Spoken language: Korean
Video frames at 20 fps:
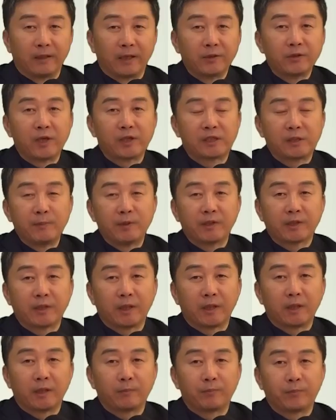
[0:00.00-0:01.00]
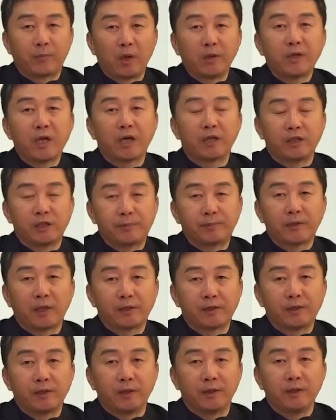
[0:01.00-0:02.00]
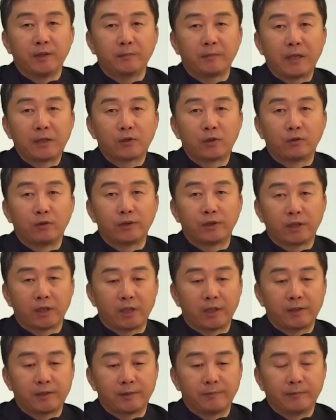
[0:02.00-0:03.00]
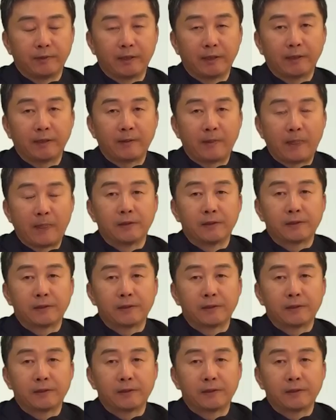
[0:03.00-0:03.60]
안녕하십니까. 평양24시 방송을 시작하겠습니다.